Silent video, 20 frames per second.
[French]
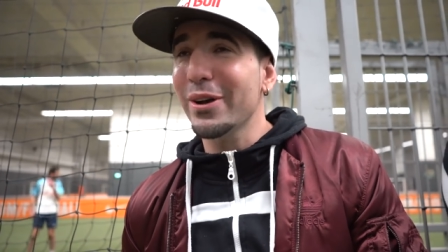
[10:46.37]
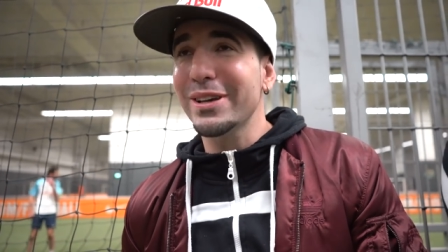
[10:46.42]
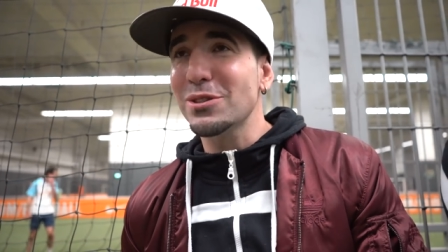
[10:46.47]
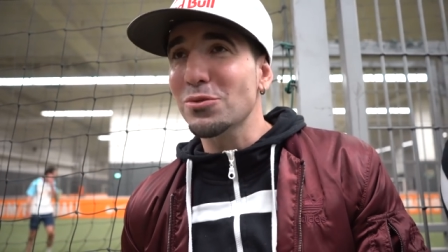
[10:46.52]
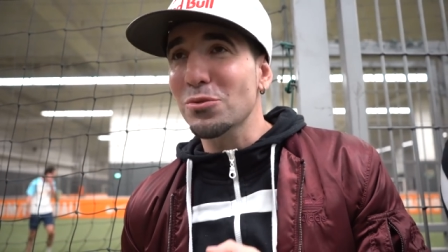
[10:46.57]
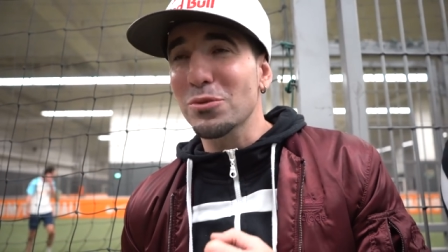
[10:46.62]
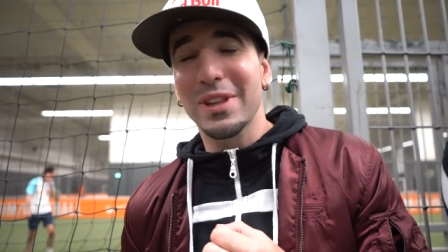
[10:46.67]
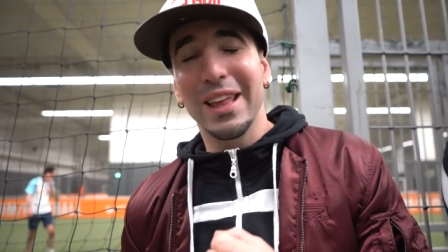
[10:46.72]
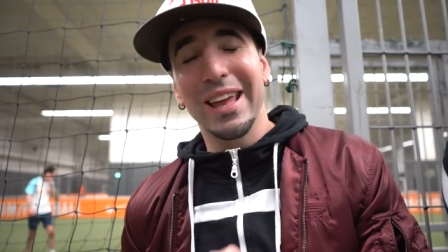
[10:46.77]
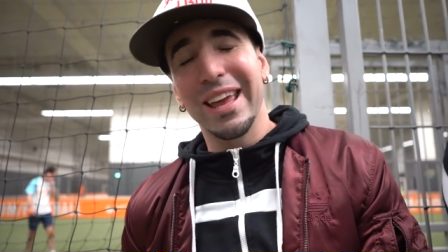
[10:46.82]
ils
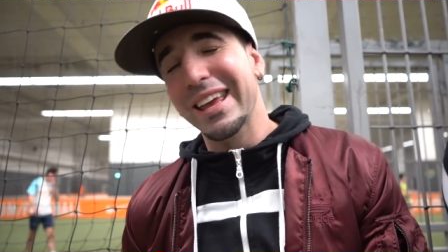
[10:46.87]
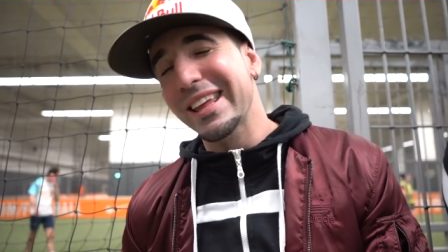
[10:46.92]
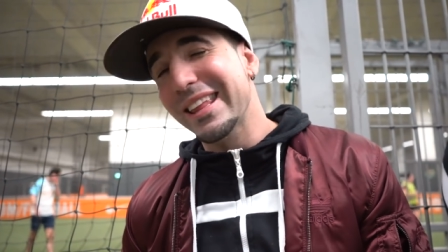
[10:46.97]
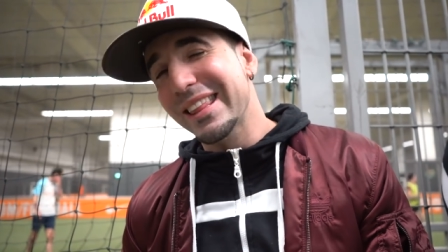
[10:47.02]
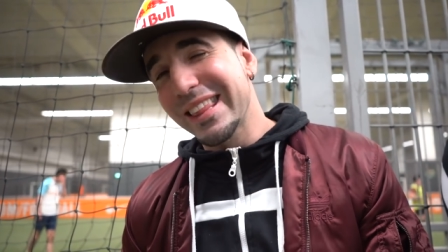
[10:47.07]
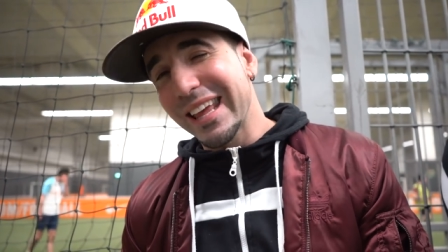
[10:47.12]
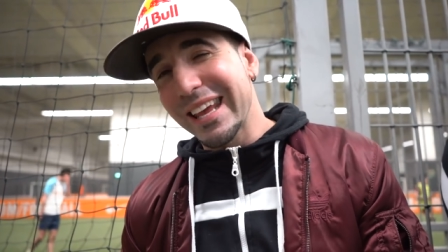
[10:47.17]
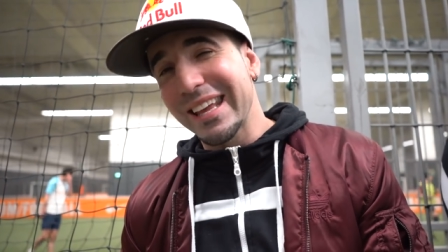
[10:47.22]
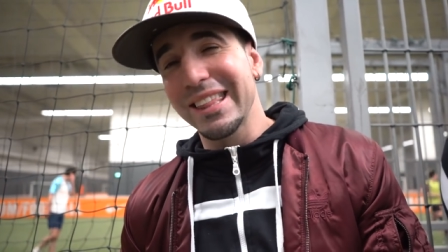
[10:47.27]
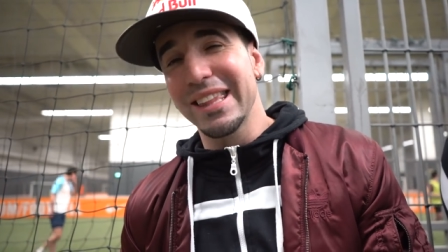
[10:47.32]
sont très
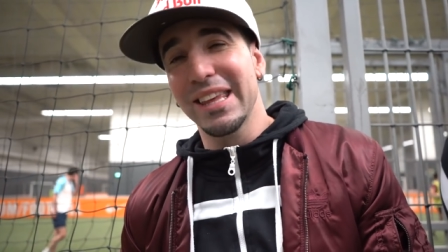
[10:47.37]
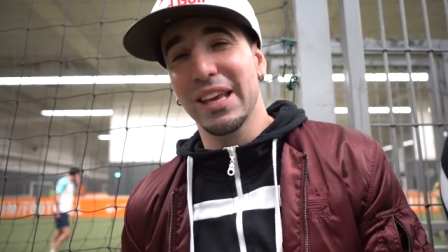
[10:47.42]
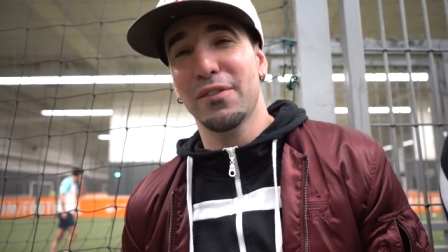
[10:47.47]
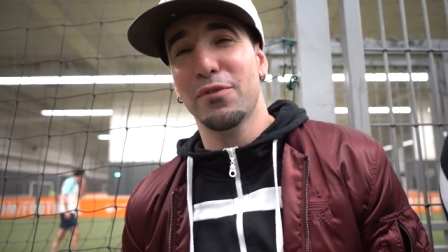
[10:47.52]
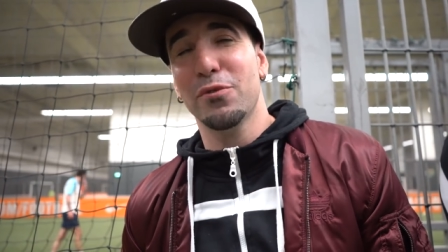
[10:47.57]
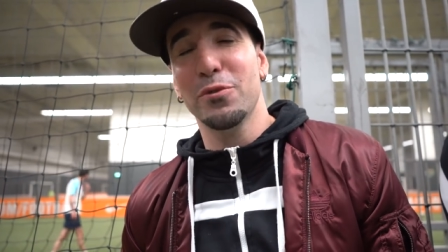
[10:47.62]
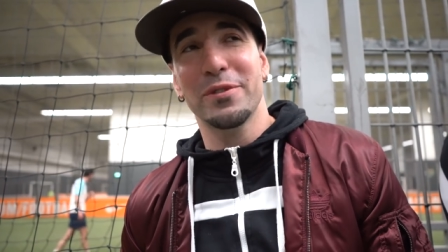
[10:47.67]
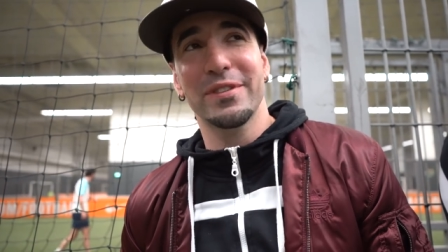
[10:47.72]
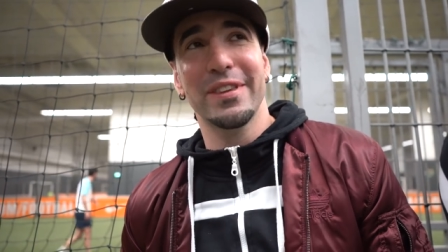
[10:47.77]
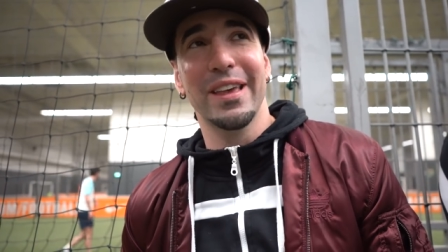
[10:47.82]
techniques,
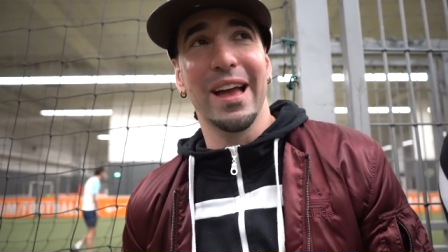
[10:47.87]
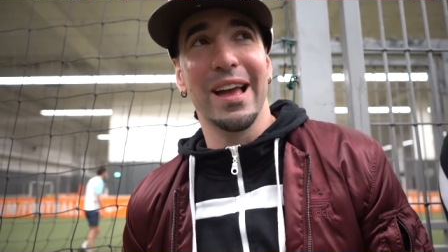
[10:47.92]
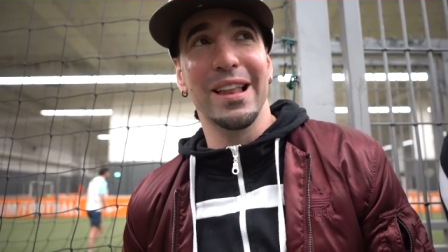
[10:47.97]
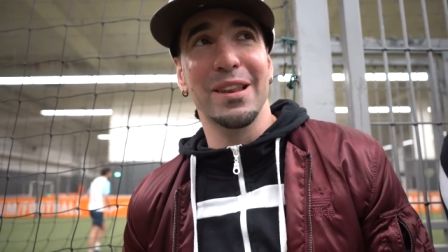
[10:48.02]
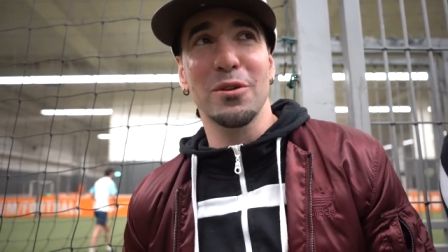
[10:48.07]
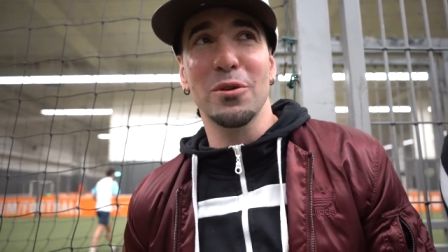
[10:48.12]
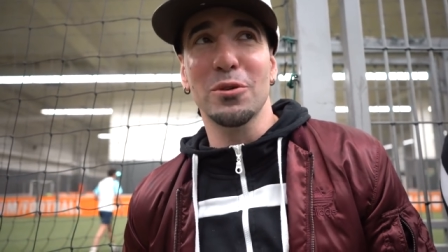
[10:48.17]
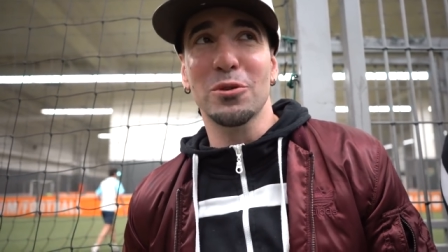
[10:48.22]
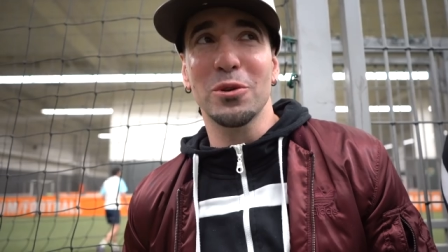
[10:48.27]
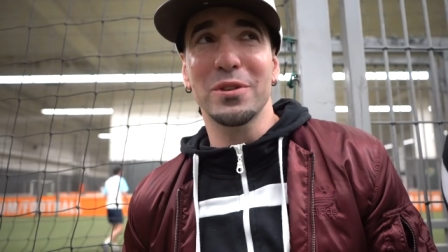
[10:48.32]
futsal.
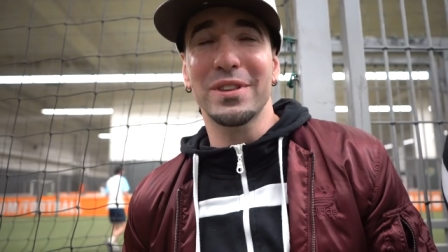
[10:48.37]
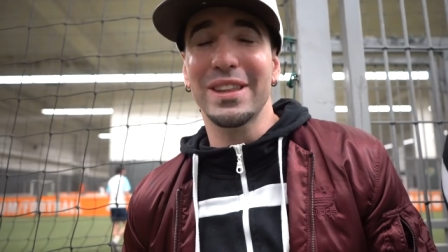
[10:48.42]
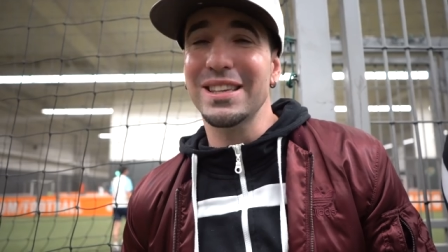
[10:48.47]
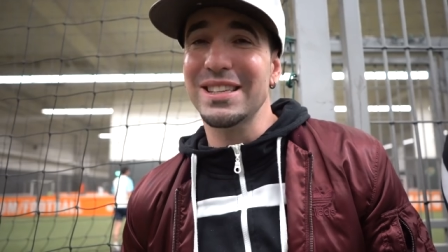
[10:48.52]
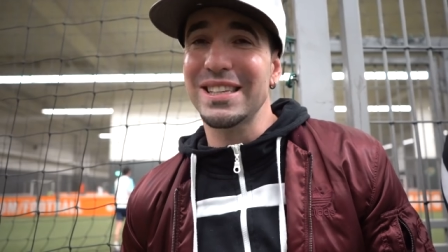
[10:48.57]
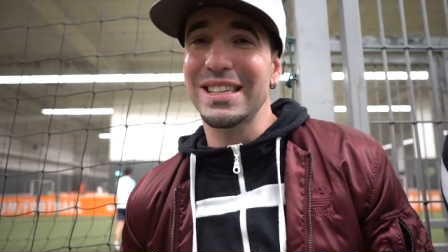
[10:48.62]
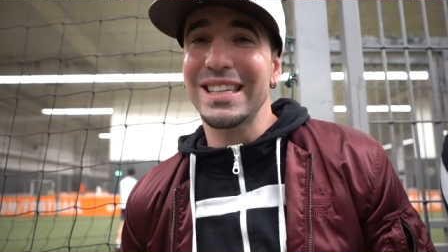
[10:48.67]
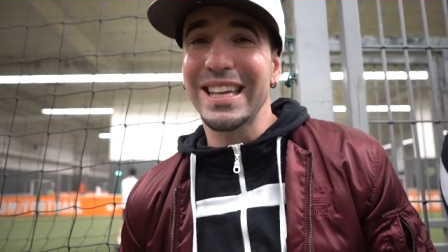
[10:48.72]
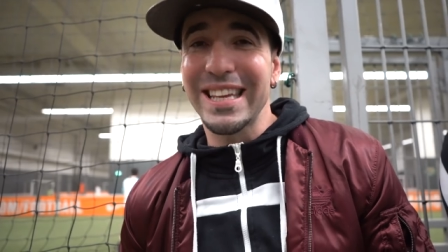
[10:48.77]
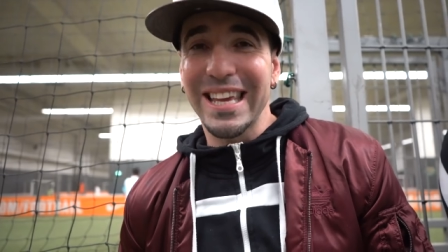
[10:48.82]
De l'autre côté,
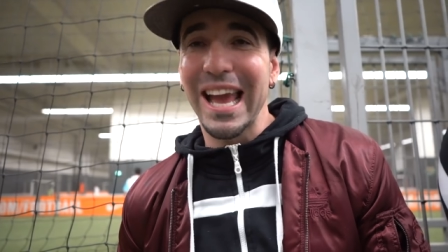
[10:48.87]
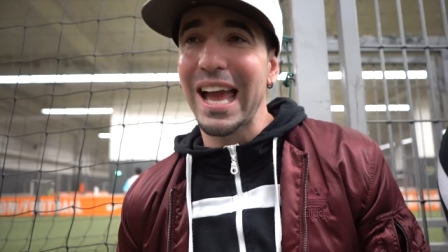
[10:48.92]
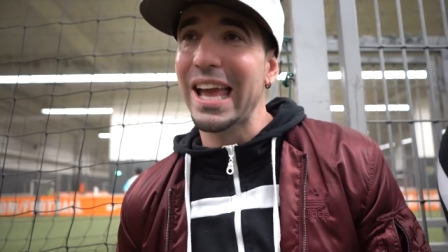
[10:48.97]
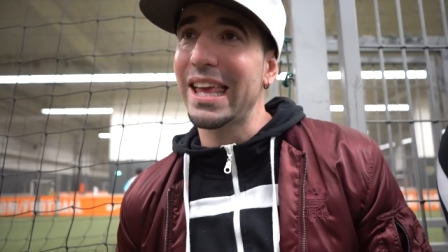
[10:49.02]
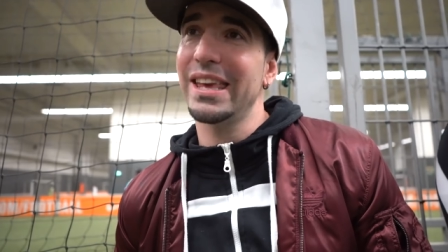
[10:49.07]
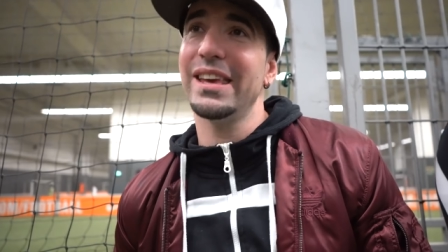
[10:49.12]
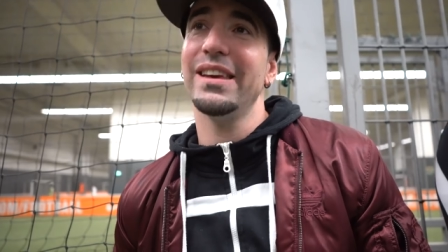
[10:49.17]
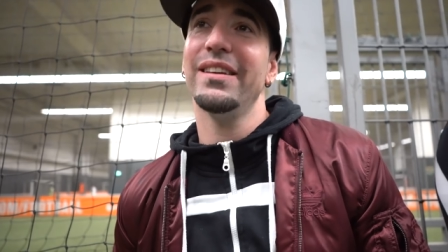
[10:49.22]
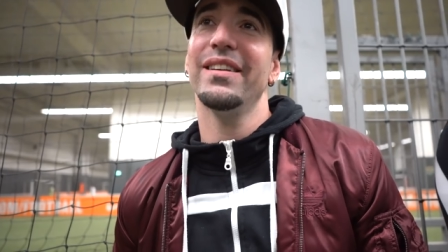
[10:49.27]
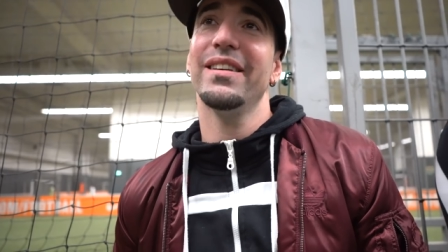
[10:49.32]
j'ai des
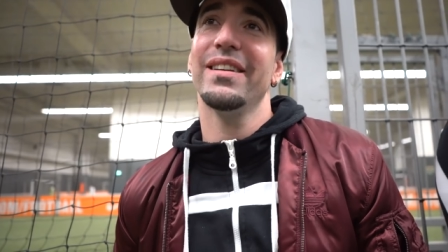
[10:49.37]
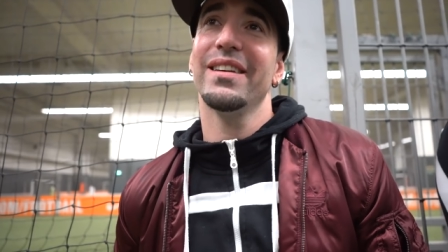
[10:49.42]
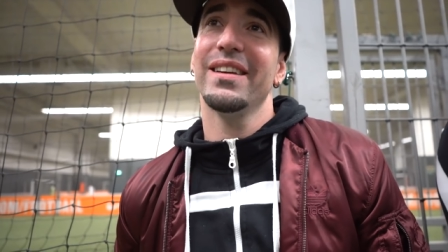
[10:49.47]
guerriers.